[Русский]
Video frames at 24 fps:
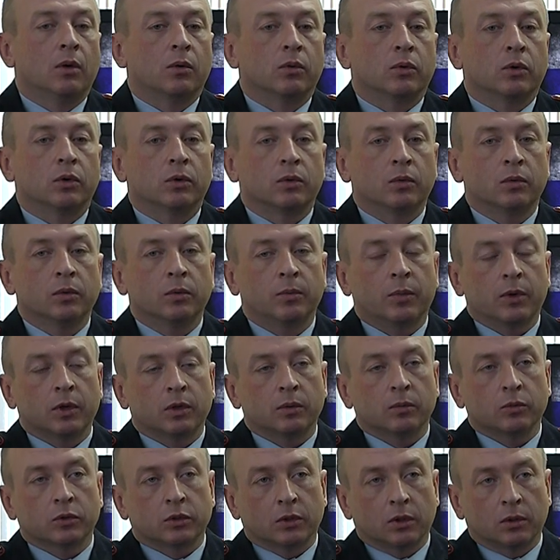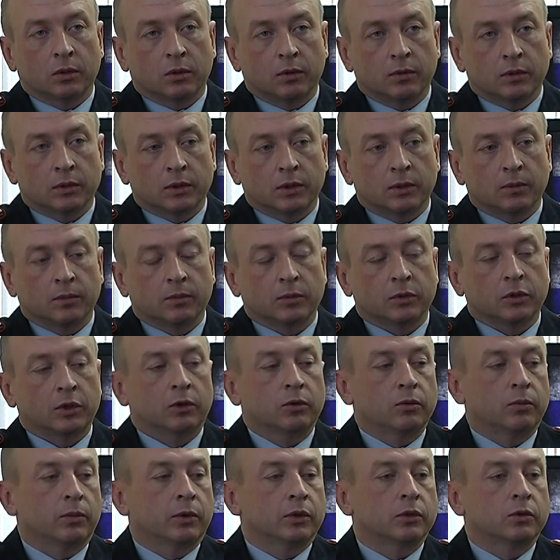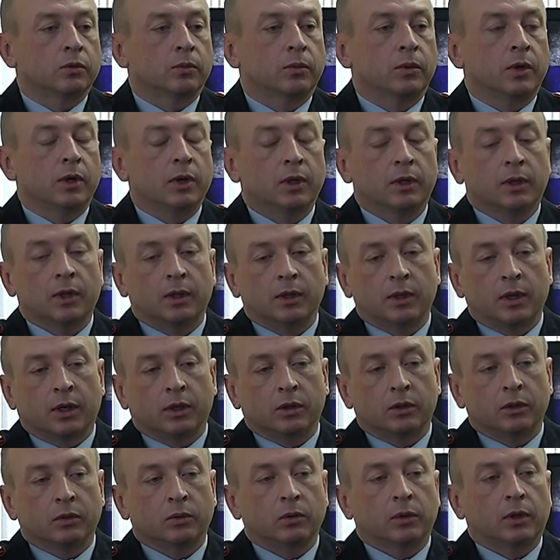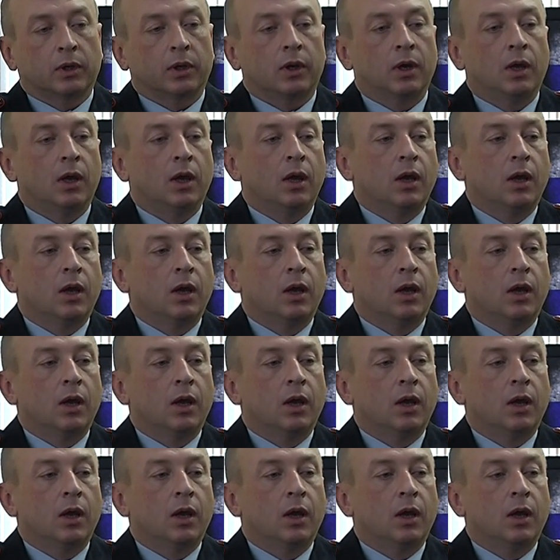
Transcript: Вот. Ну и поэтому становятся жертвами преступления. Это одна категория.